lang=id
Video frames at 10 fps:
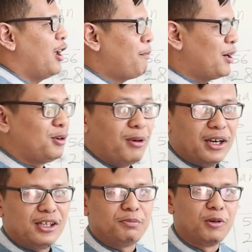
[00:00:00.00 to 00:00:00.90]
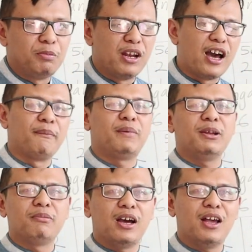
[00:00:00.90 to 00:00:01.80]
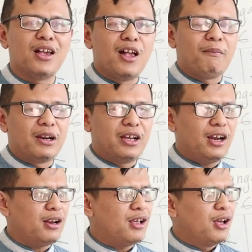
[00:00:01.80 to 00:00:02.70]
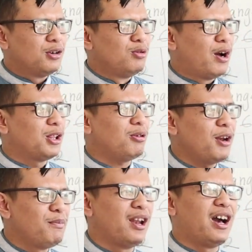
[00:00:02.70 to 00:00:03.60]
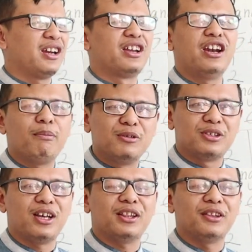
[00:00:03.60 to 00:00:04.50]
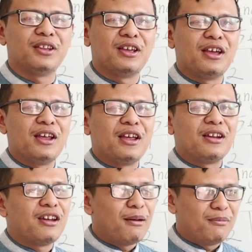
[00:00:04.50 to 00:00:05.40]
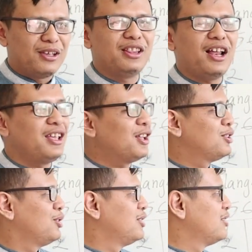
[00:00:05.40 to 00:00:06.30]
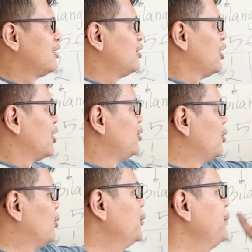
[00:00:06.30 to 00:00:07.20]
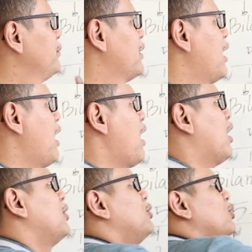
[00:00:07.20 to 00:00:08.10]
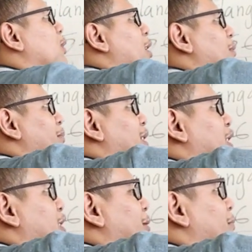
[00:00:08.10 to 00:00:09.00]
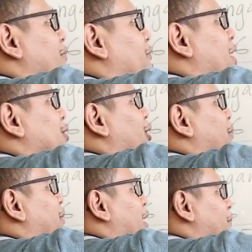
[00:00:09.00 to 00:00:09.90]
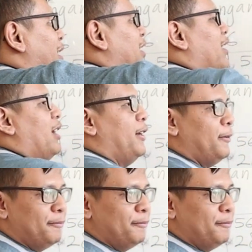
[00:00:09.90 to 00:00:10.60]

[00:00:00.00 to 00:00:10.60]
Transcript: Kenapa 2 disebut bilangan prima? Padahal 2 itu kan bilangan genap Ustadz. Nah, kita lihat dulu Dua memiliki faktor berapa Nana?